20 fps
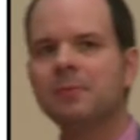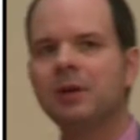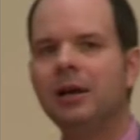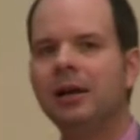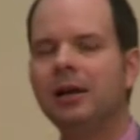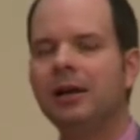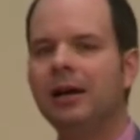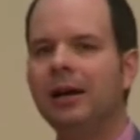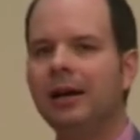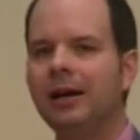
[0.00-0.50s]

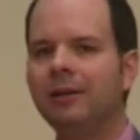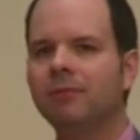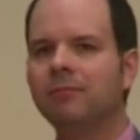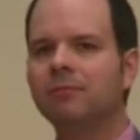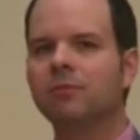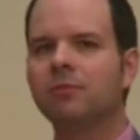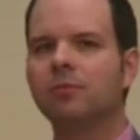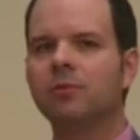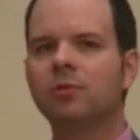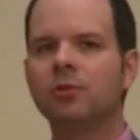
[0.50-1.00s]
mal ein
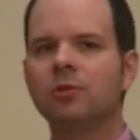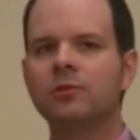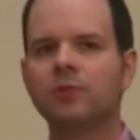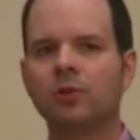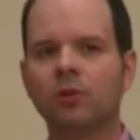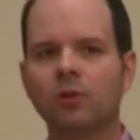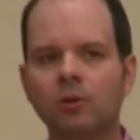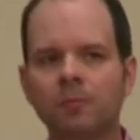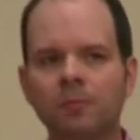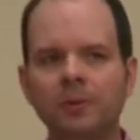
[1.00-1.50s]

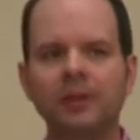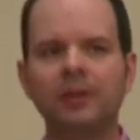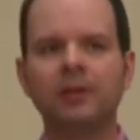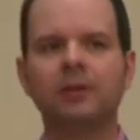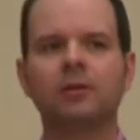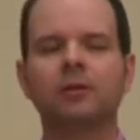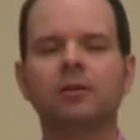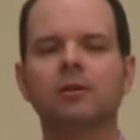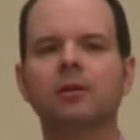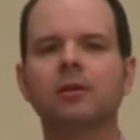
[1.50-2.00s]
kurzer
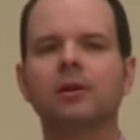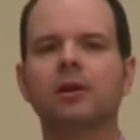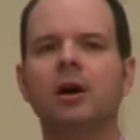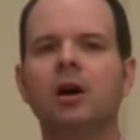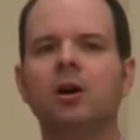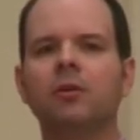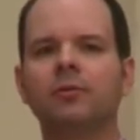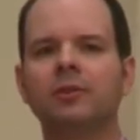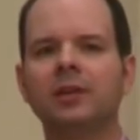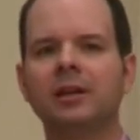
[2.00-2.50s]
Rückblick äh,
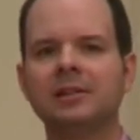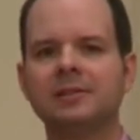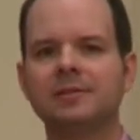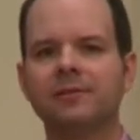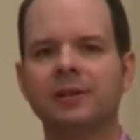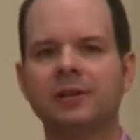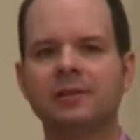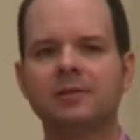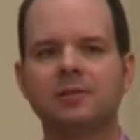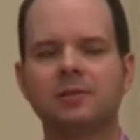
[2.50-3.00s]
auf das,
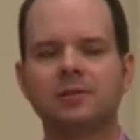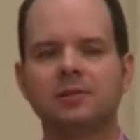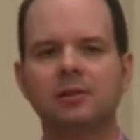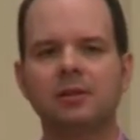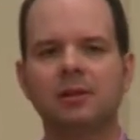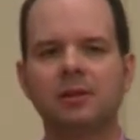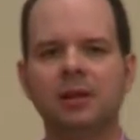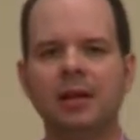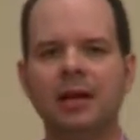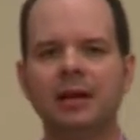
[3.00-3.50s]
was
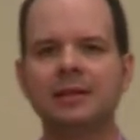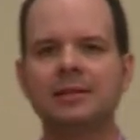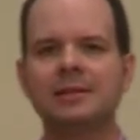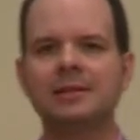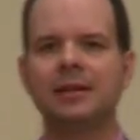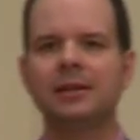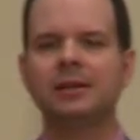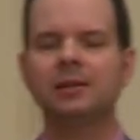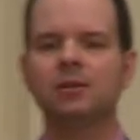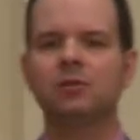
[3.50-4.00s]
lange
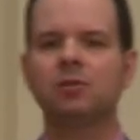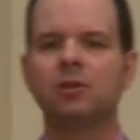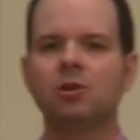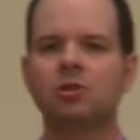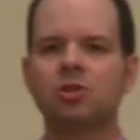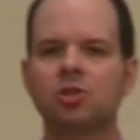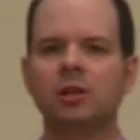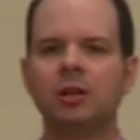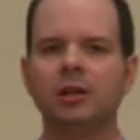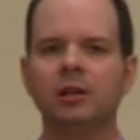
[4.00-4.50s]
Zeit in
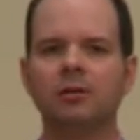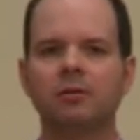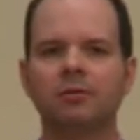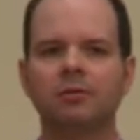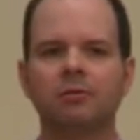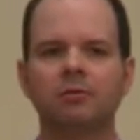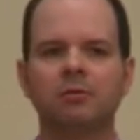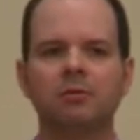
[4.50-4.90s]
Deutschland